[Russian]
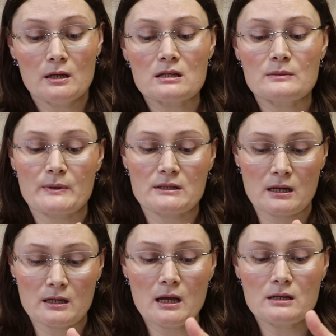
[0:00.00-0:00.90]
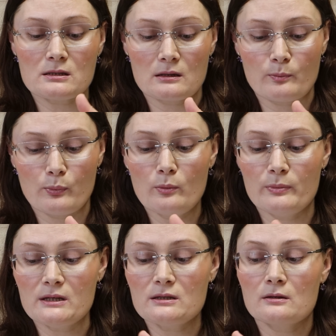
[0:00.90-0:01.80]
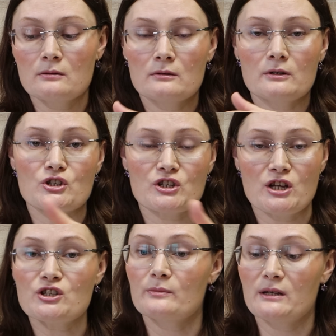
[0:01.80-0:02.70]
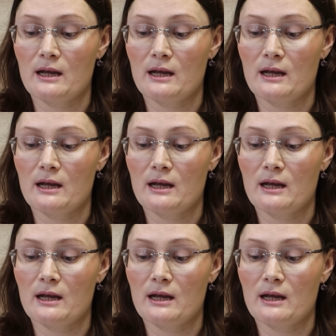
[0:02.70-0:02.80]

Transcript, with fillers: и распространяется по близлежащим